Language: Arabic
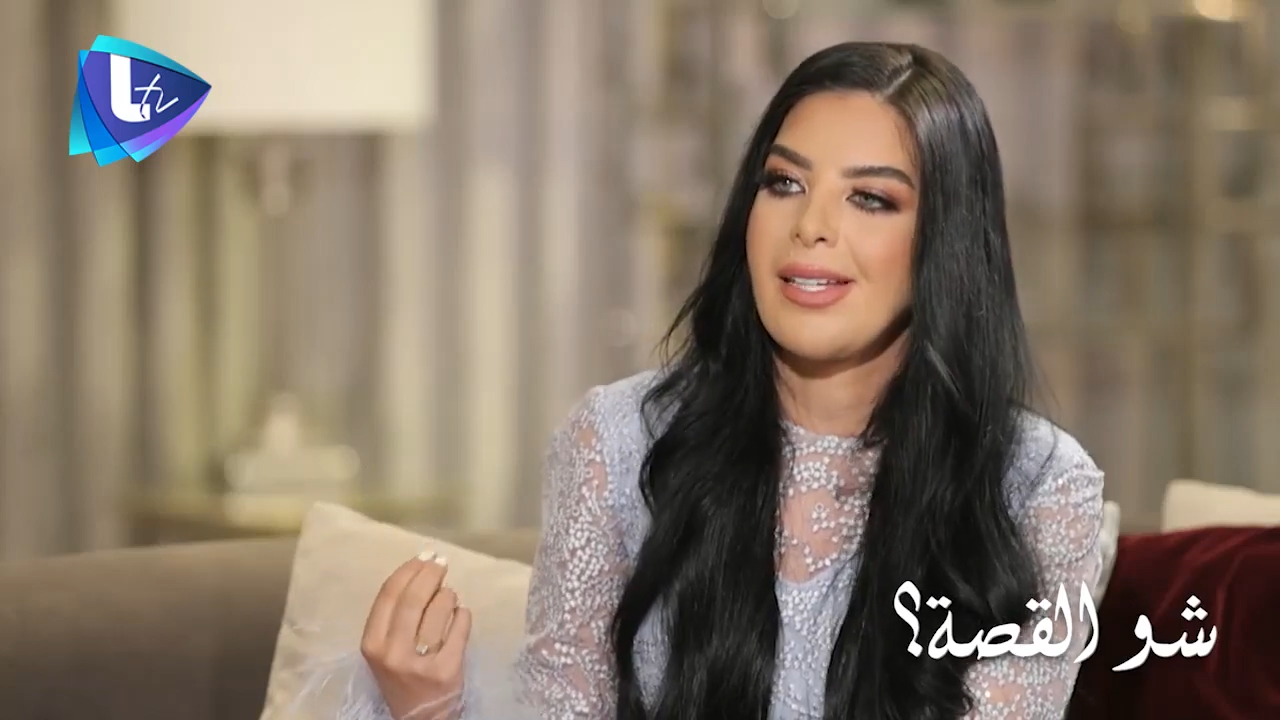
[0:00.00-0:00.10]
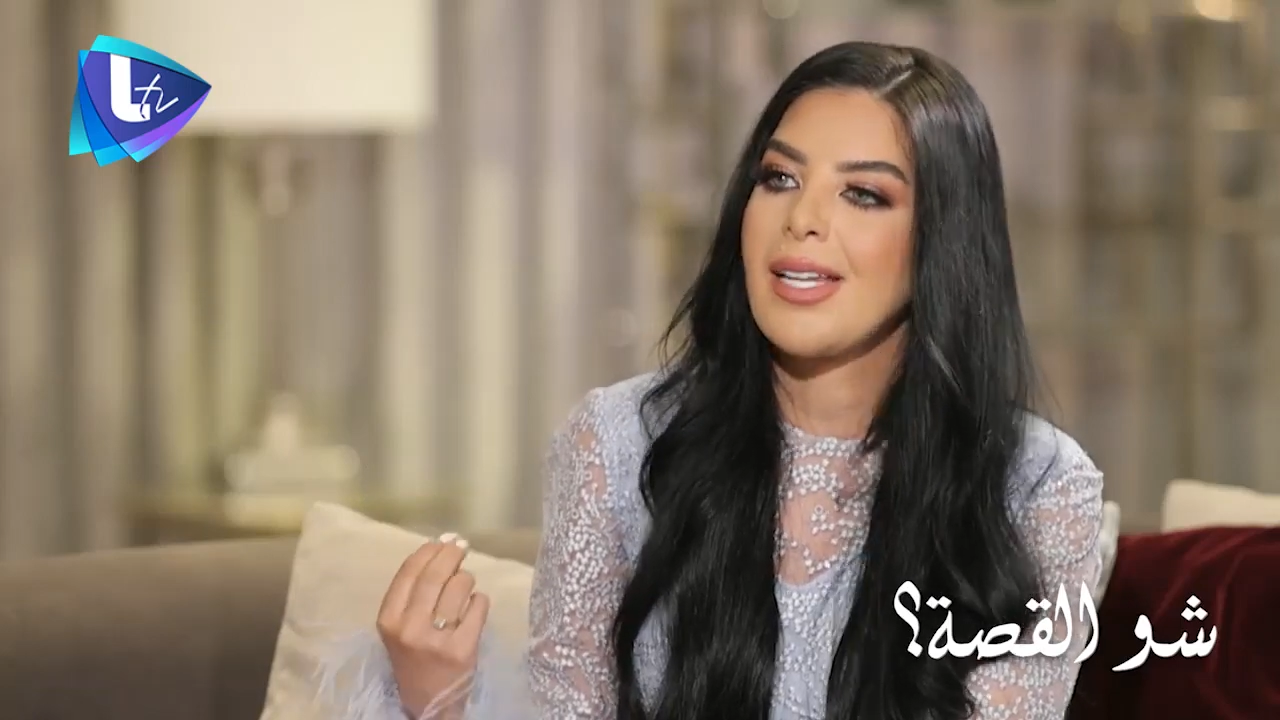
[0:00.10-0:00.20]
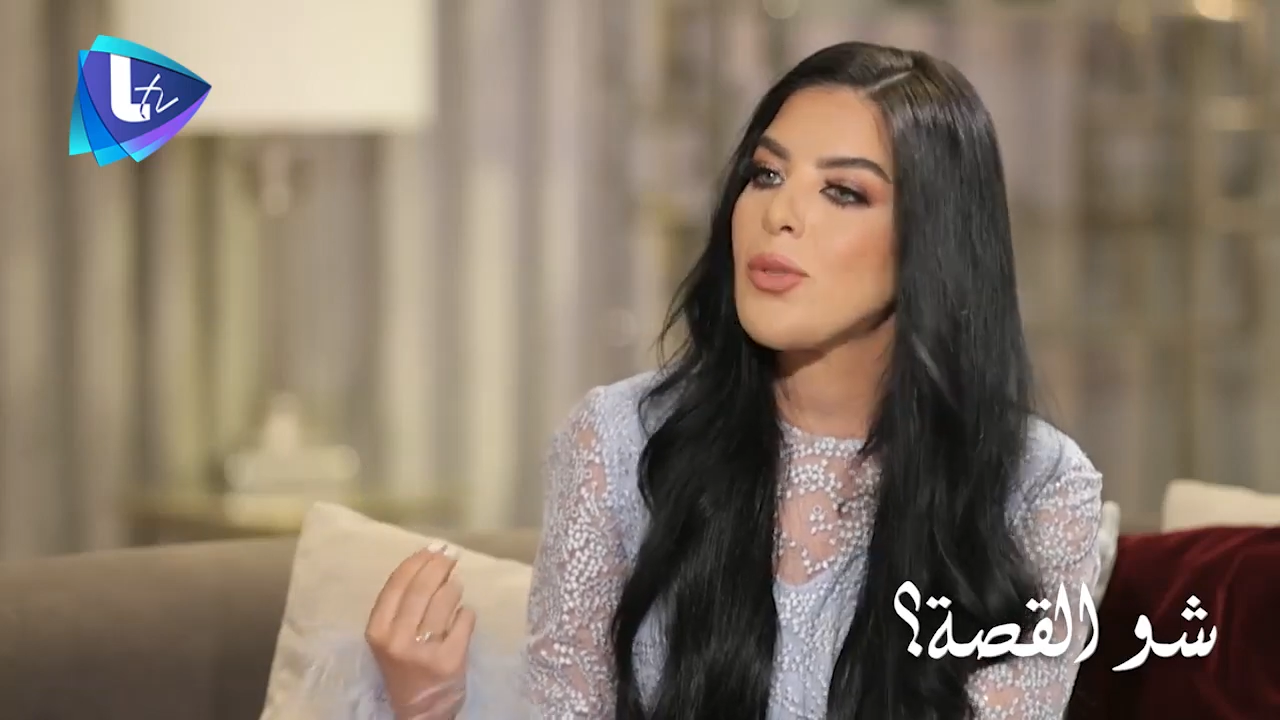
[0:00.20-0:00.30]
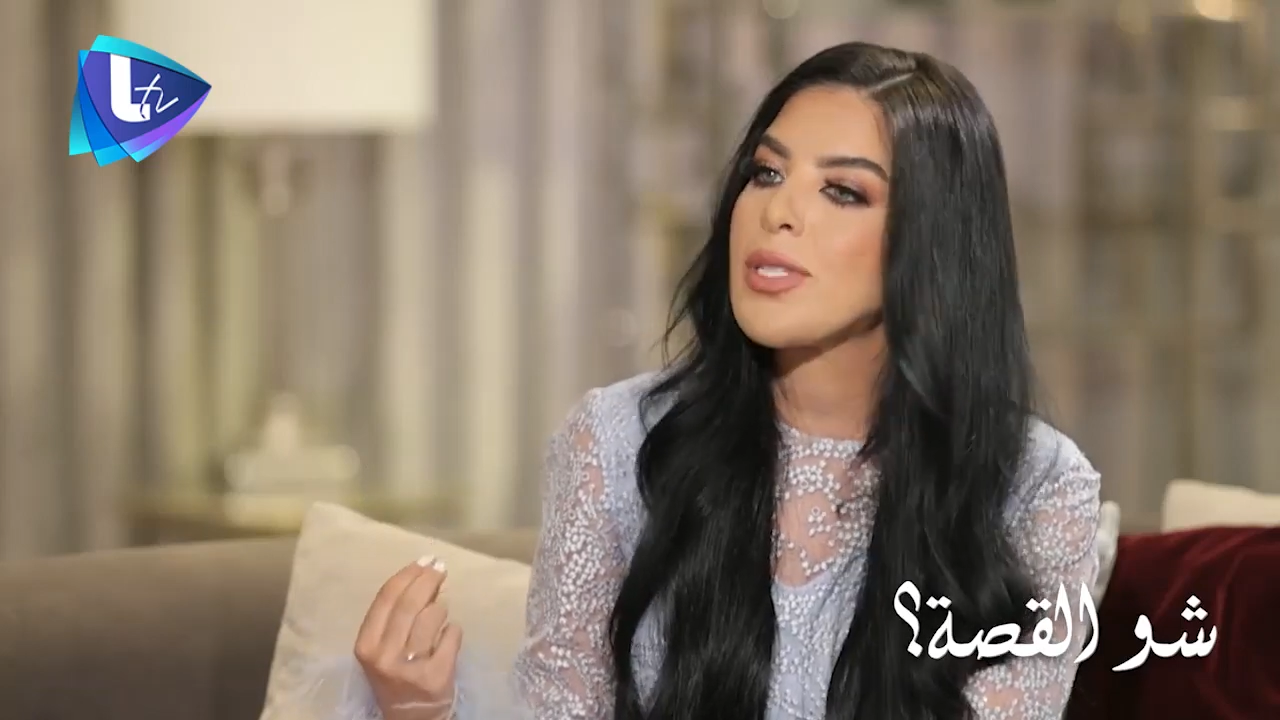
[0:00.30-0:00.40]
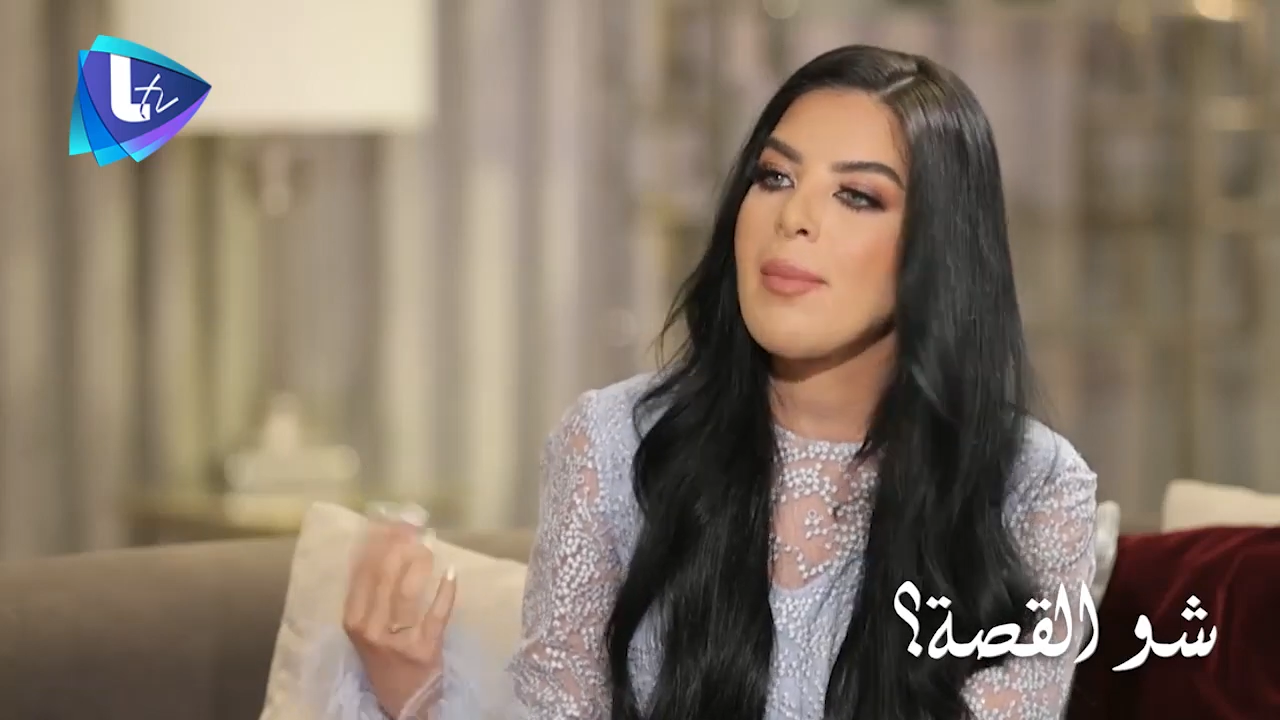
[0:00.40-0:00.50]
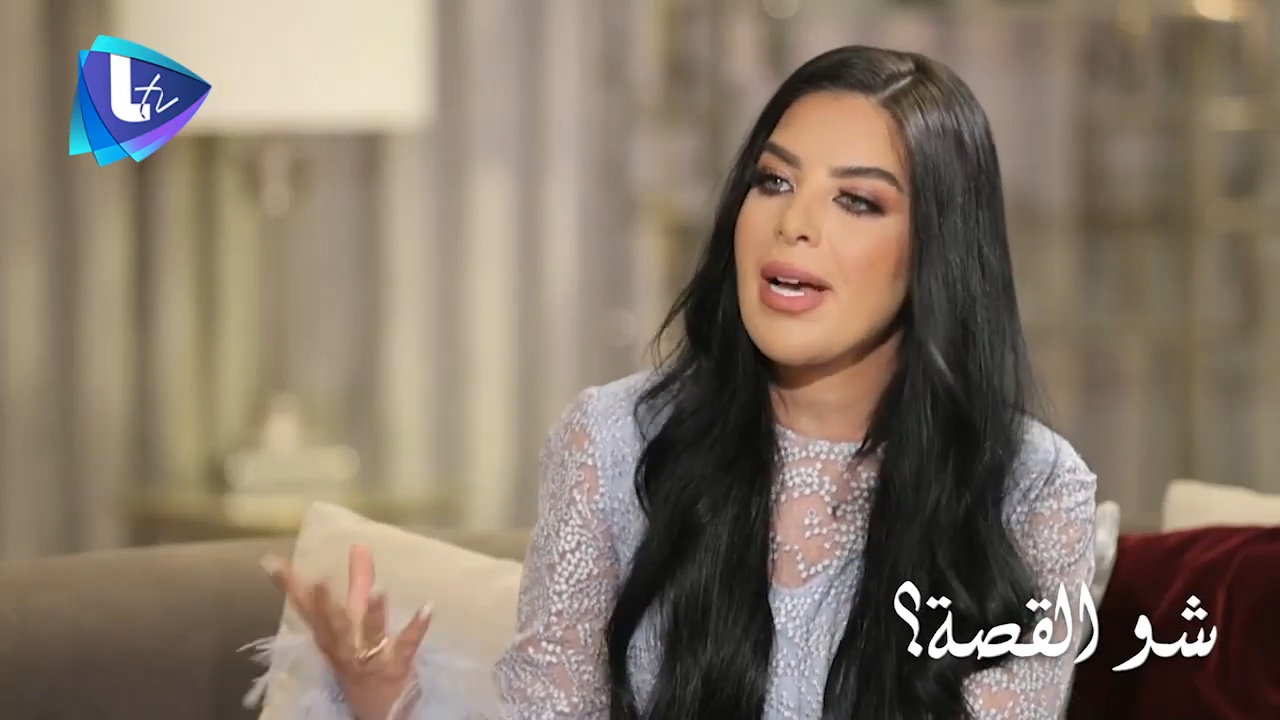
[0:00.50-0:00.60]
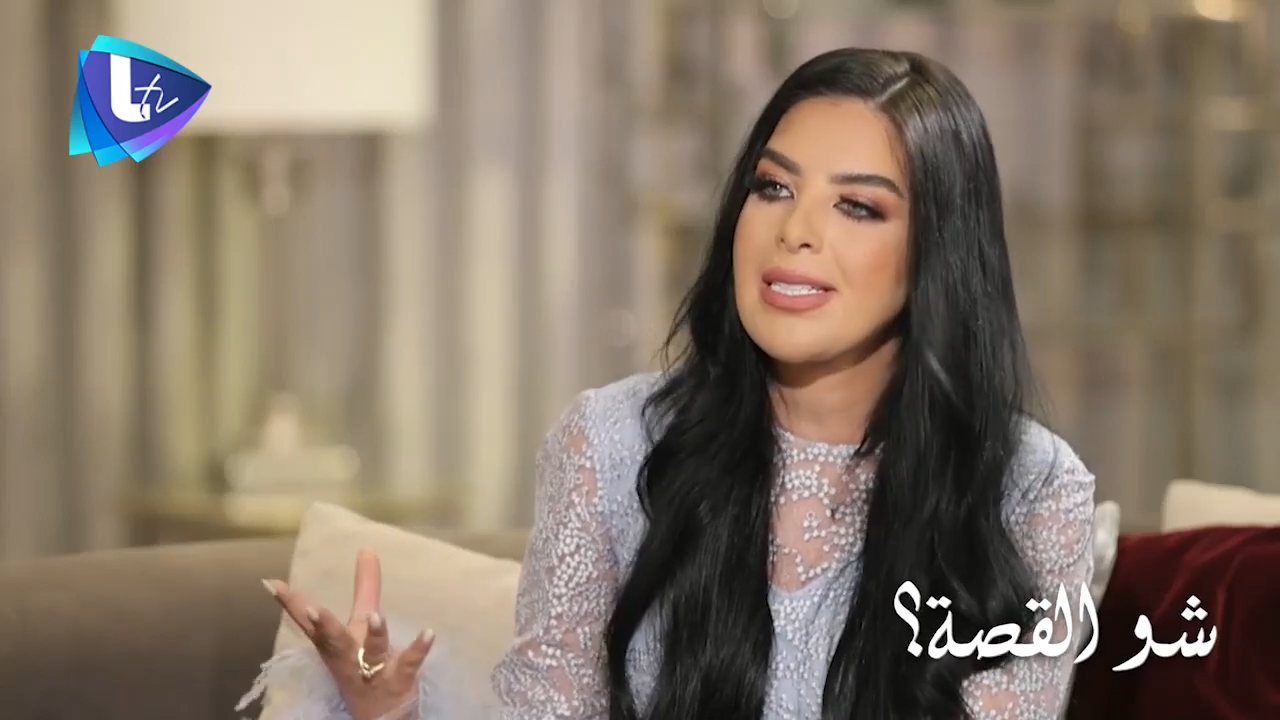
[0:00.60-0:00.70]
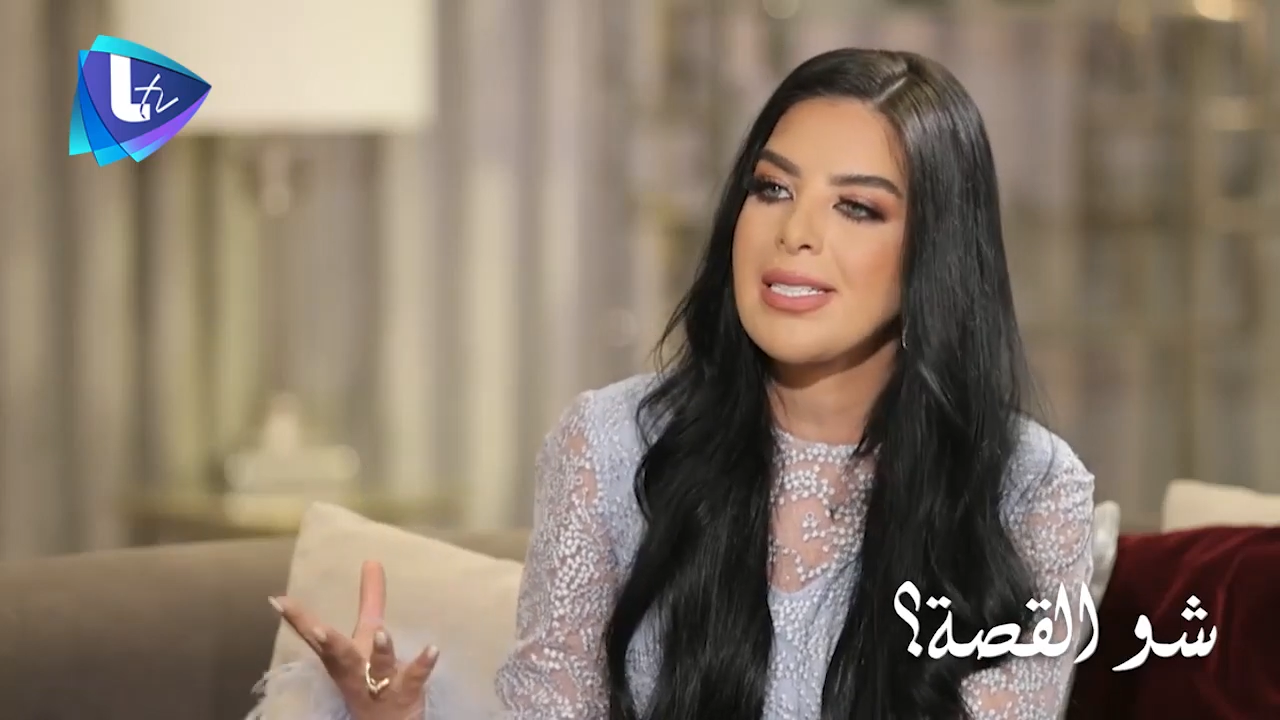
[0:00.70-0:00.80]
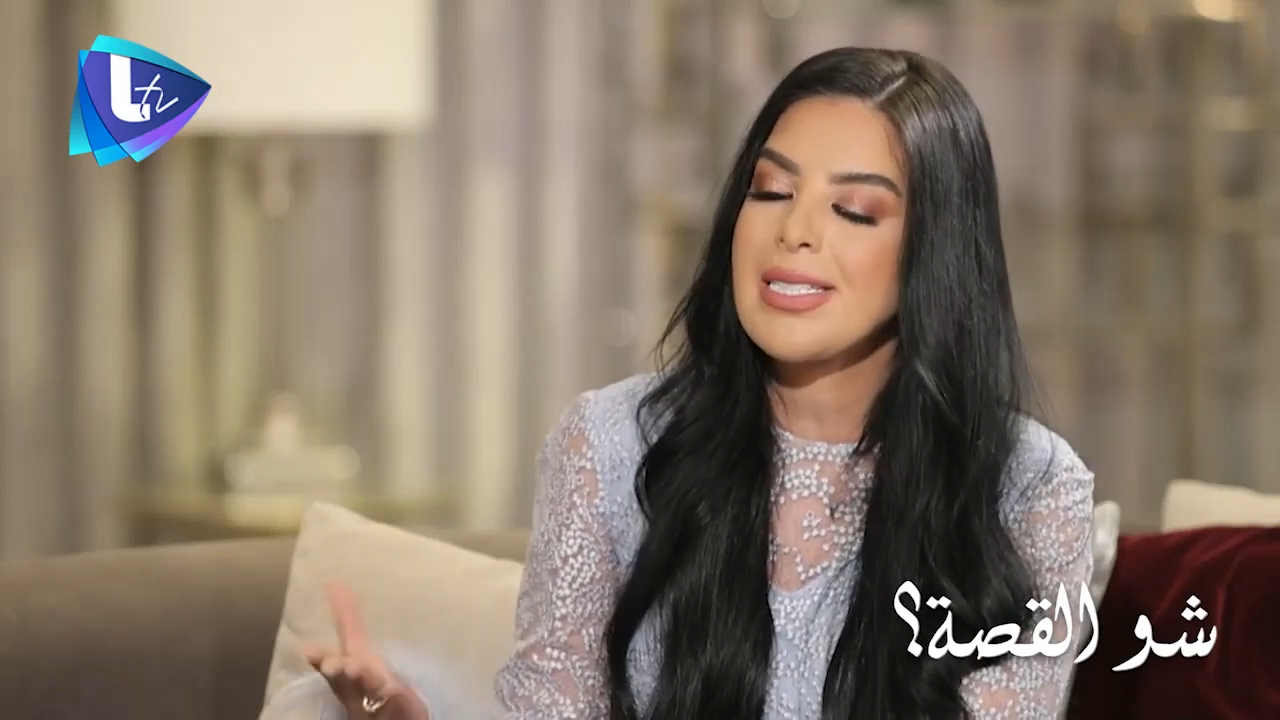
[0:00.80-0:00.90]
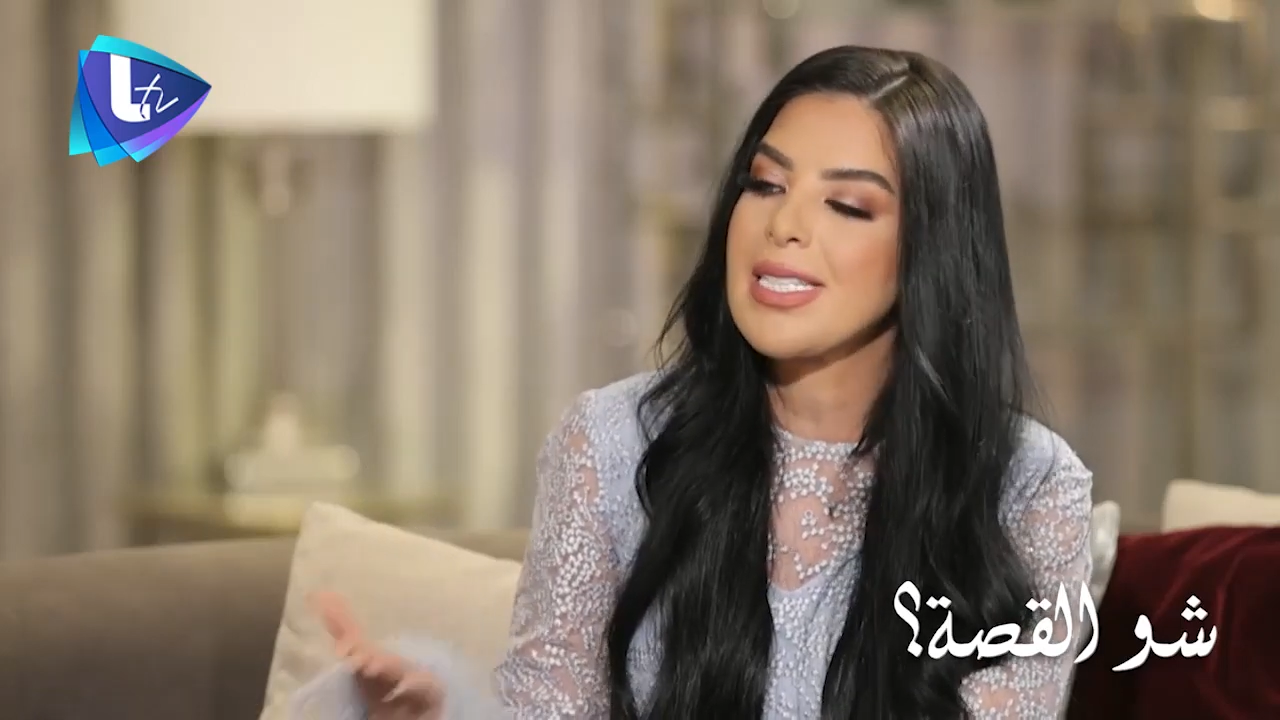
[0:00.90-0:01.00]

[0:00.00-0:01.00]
لو سمحتي